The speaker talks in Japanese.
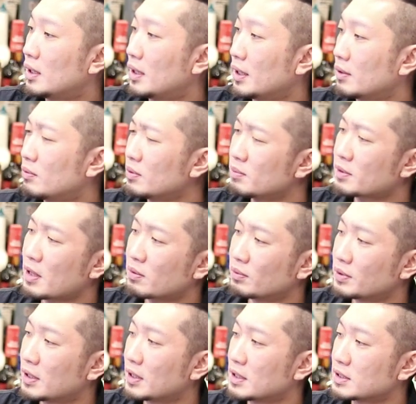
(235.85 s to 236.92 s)
はい、これも結
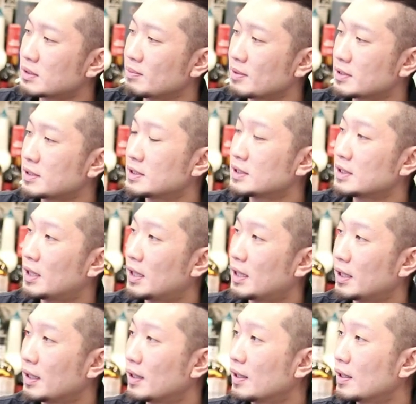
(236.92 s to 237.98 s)
構値段します、は
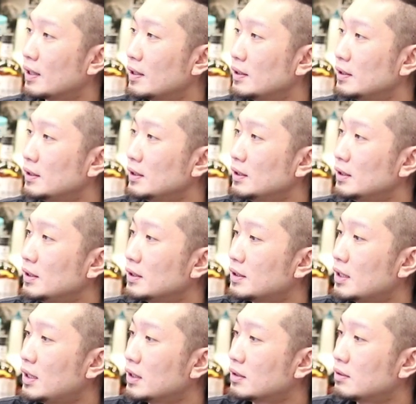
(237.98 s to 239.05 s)
い、
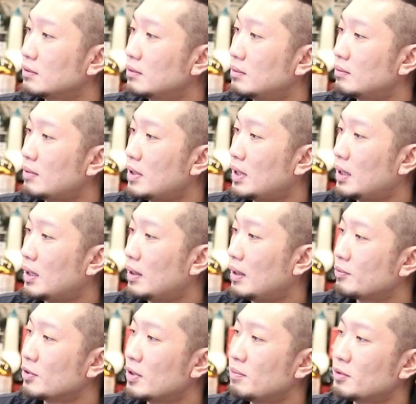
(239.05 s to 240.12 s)
であとはピュア